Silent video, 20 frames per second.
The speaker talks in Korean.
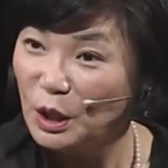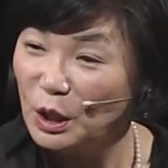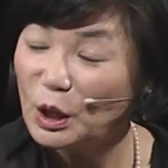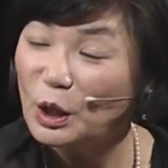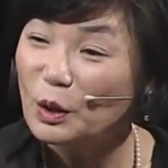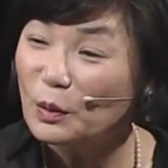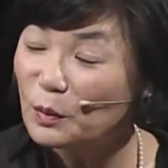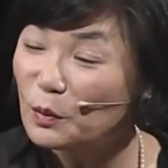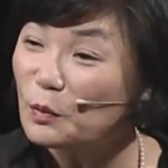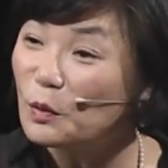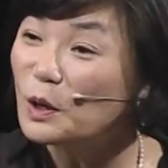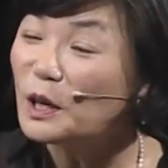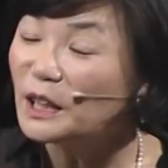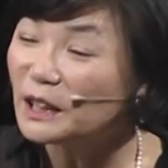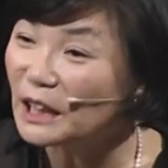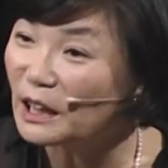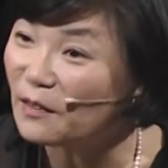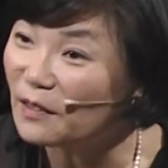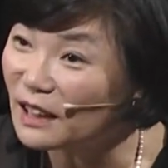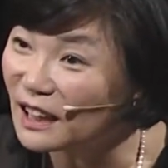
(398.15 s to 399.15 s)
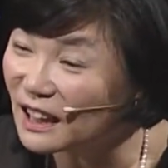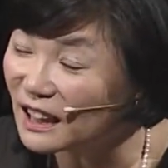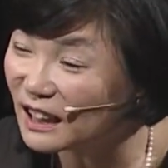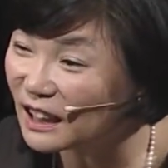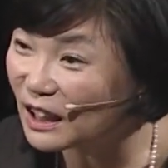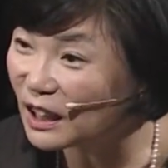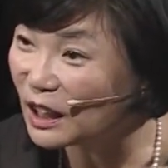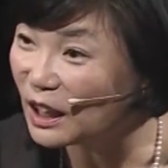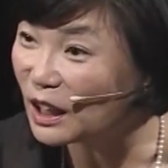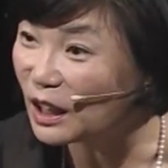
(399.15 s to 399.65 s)
여러분, 원래 대화라는
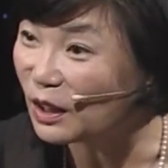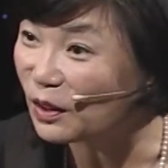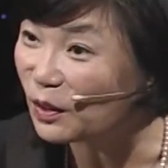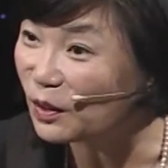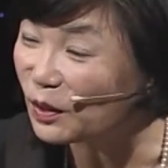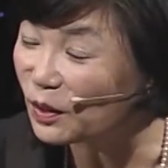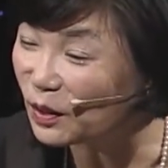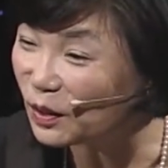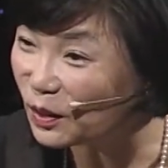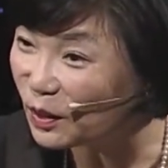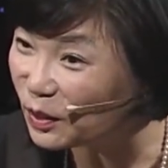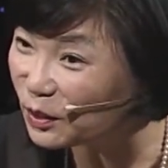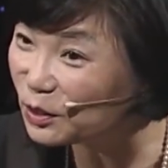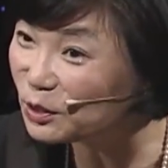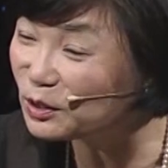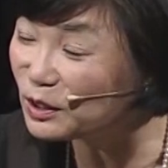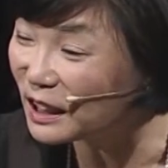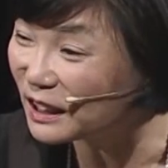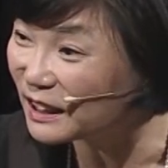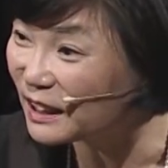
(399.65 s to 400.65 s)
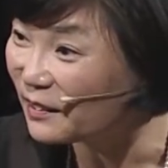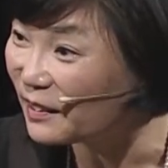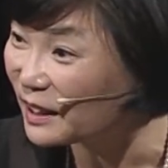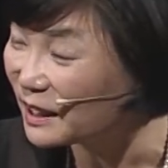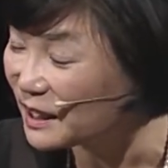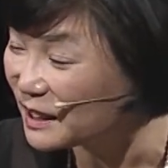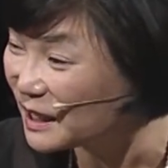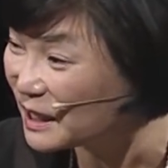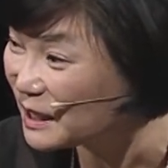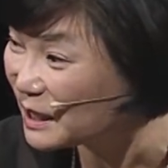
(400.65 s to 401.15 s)
게 누구랑
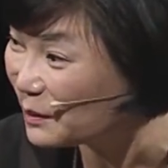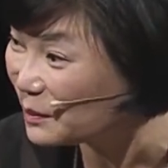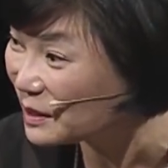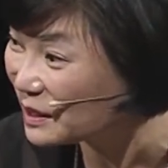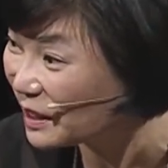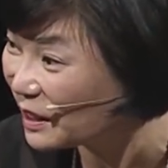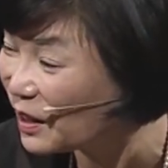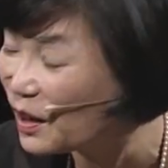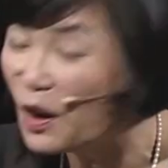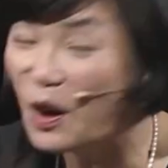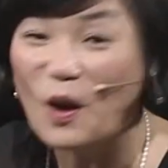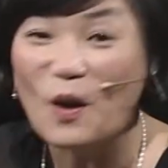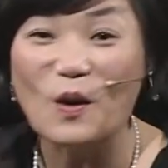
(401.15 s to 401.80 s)
대화하는 게 제일 재밌어요?